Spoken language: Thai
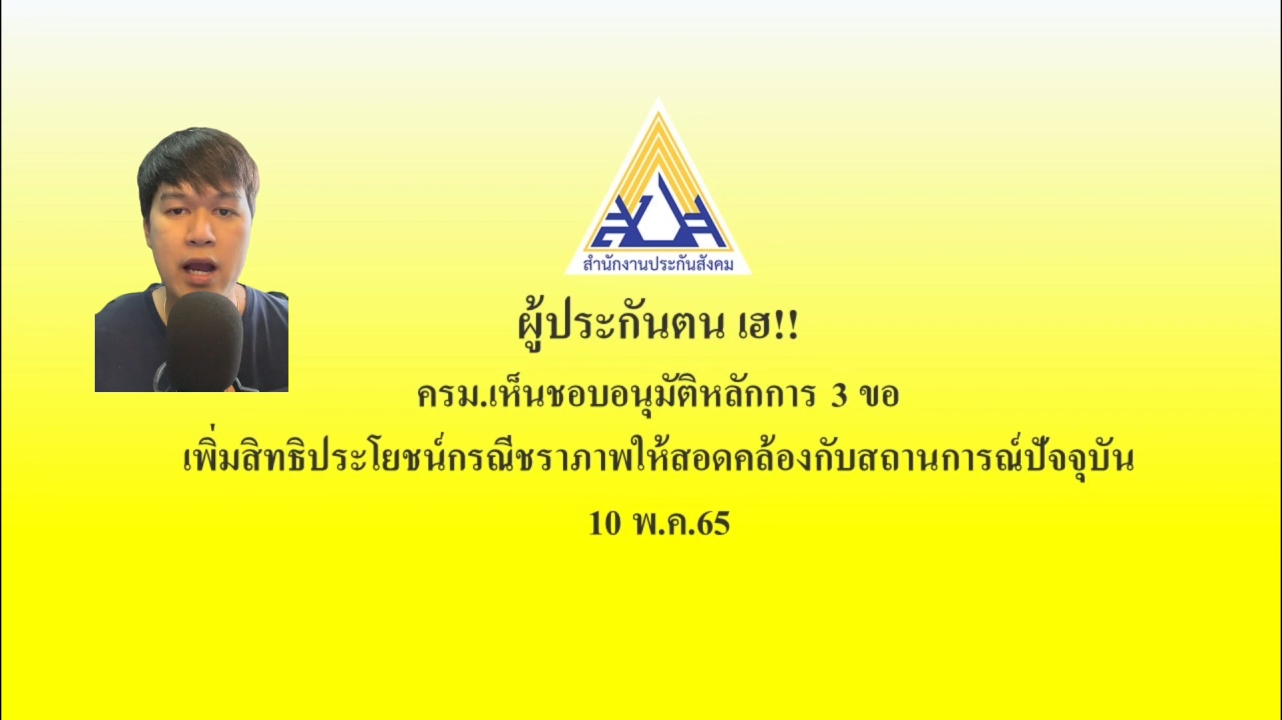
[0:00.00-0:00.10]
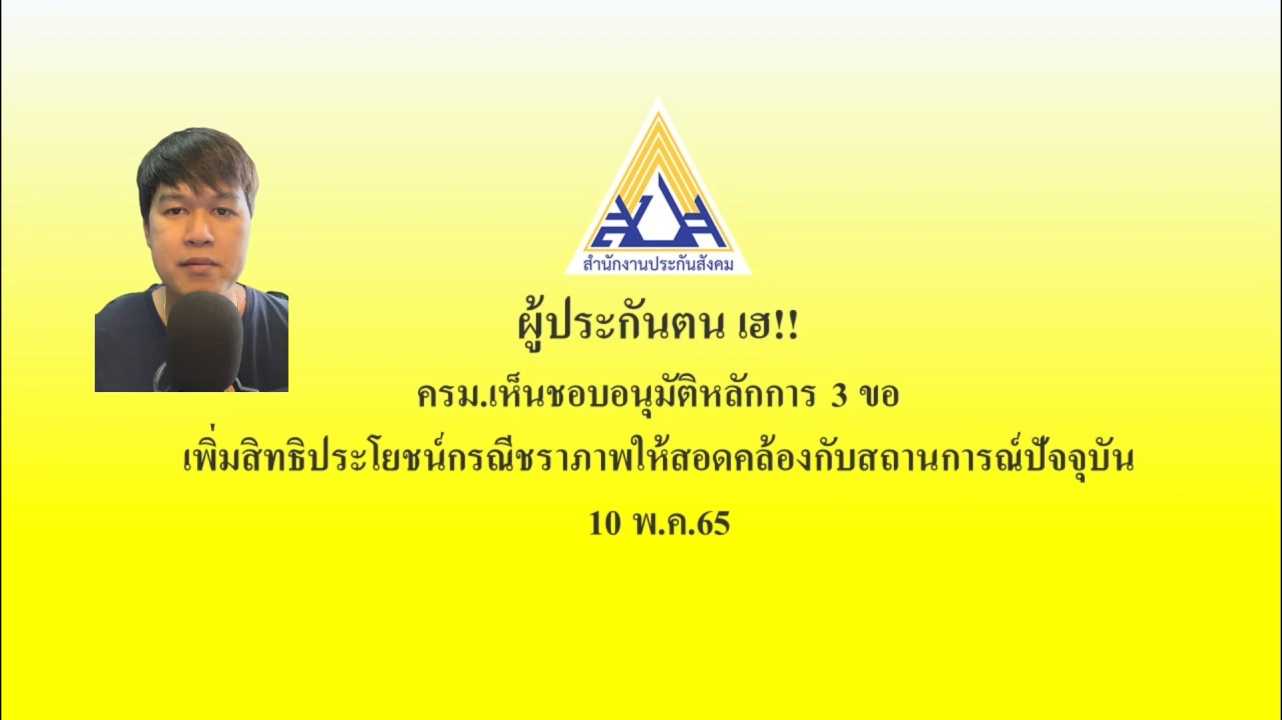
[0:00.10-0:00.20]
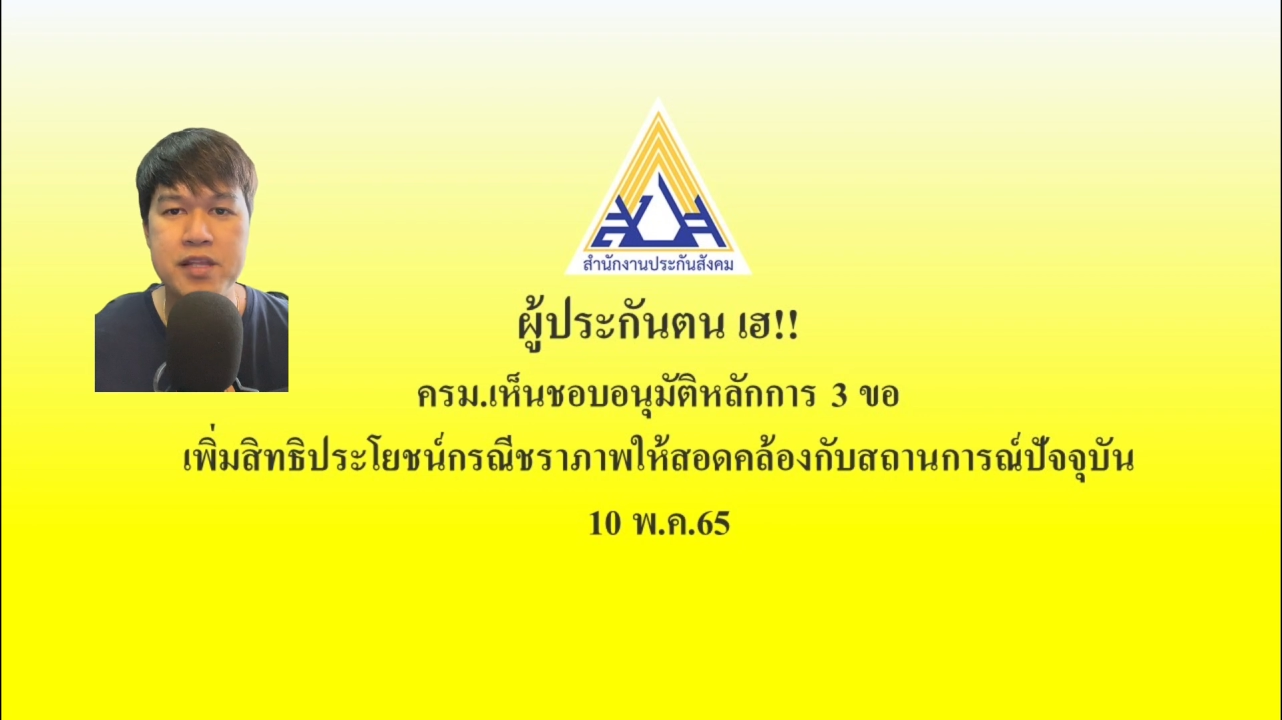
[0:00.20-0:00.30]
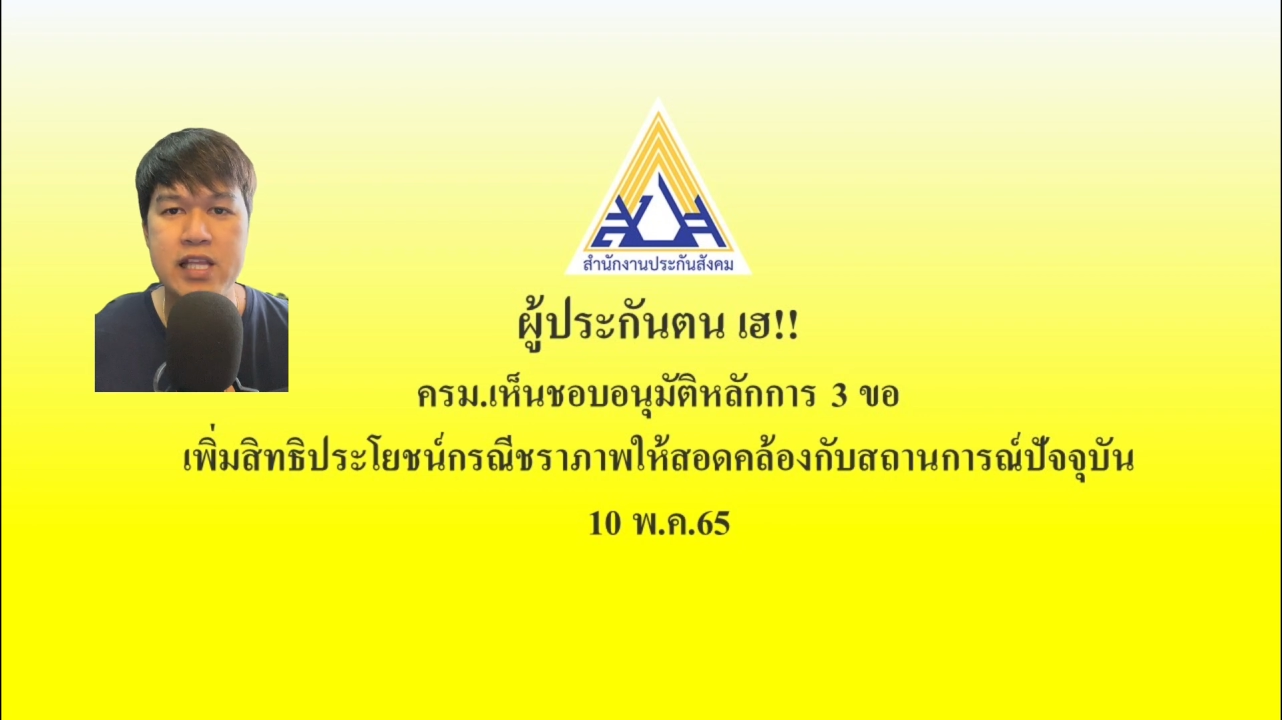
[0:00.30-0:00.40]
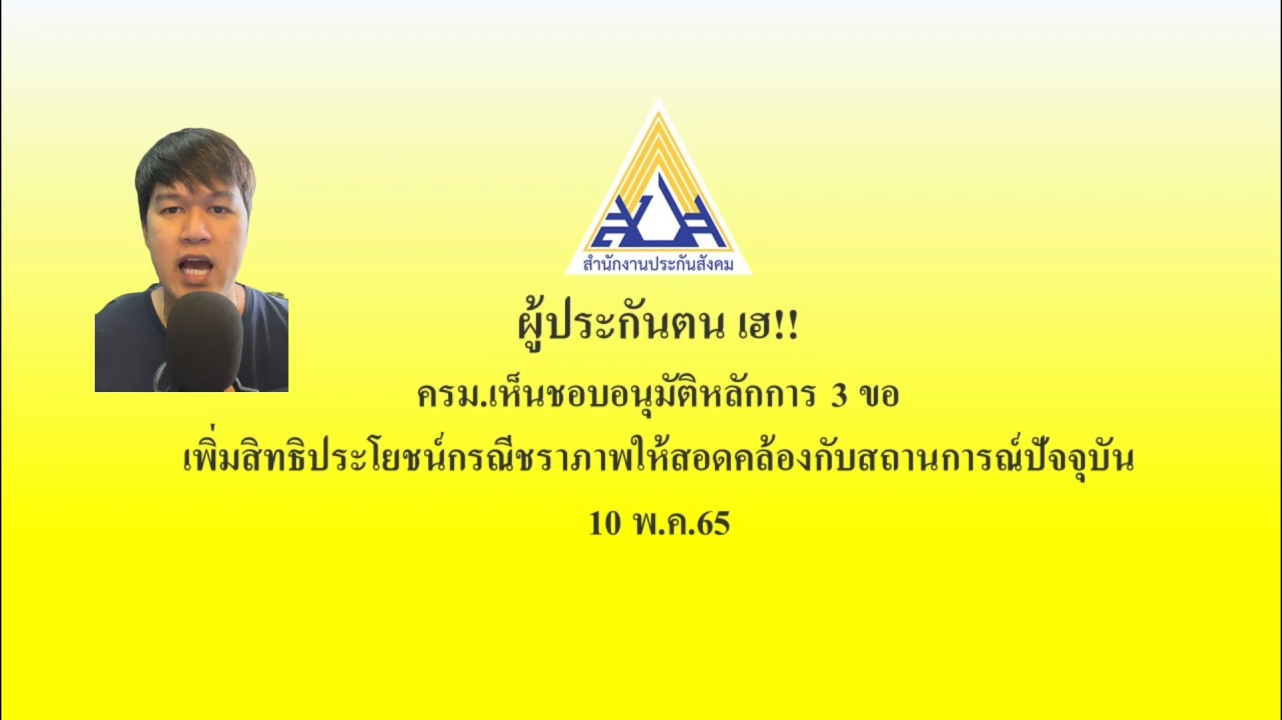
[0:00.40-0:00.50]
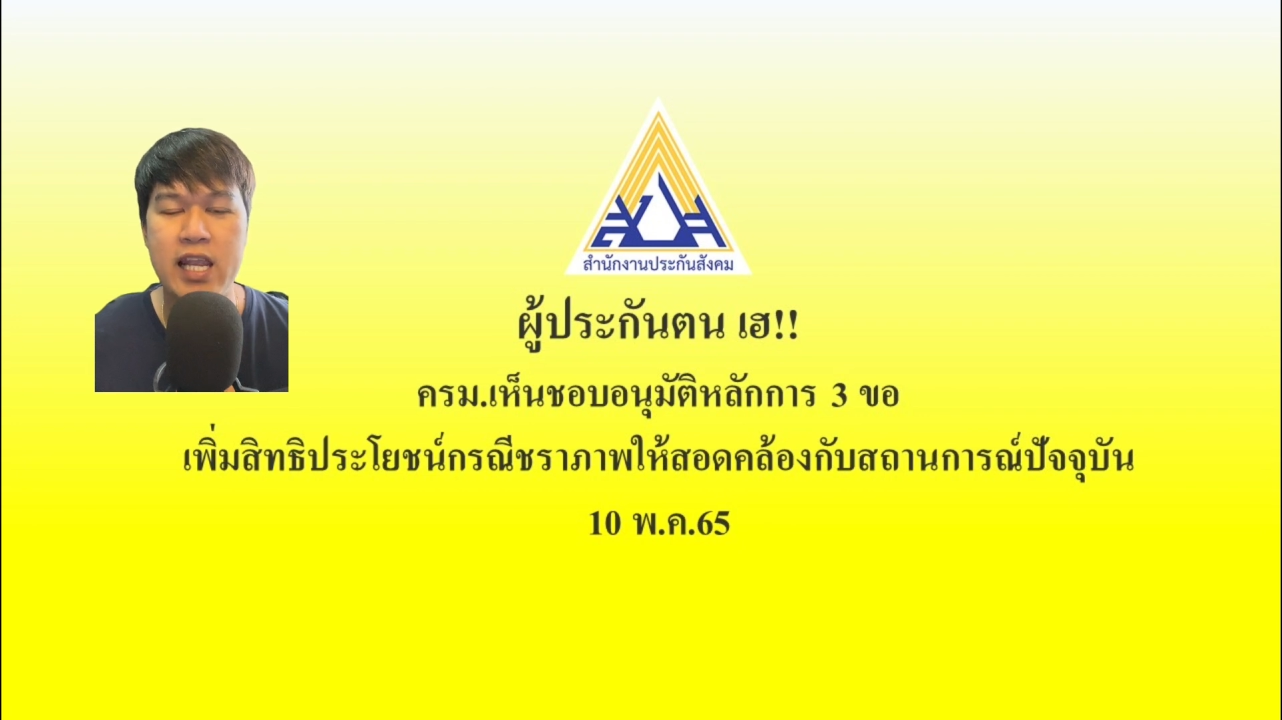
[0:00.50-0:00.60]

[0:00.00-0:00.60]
กับสถา